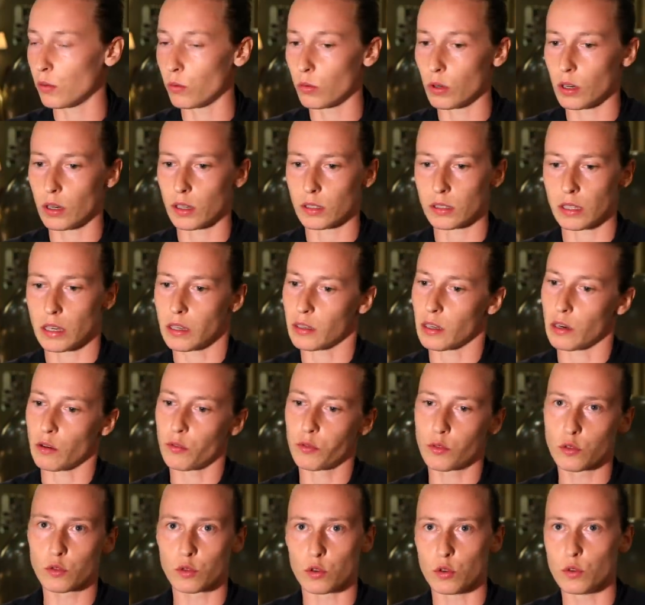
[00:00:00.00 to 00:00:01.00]
Oh là là, ça a été le
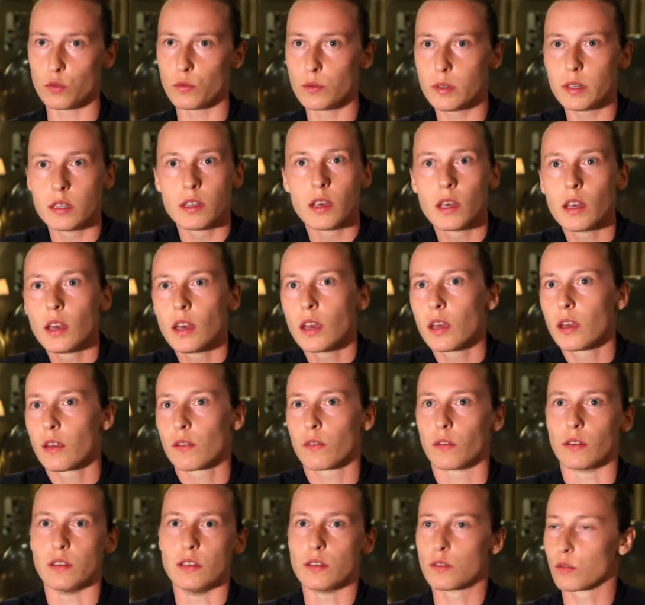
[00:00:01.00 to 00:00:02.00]
feu de nuit.
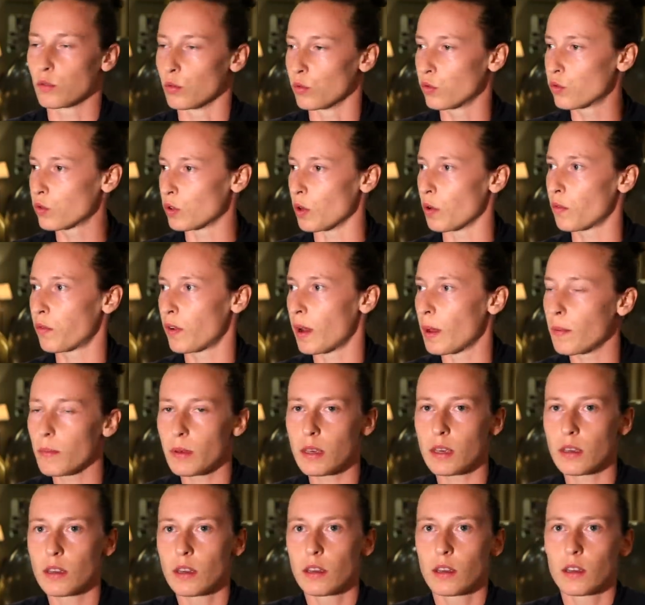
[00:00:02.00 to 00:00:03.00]
ils se sont tous
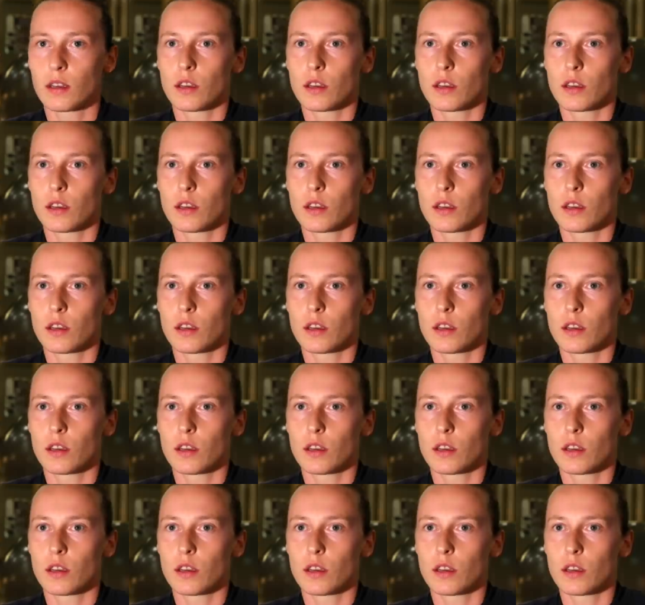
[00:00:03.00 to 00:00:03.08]
enflammés.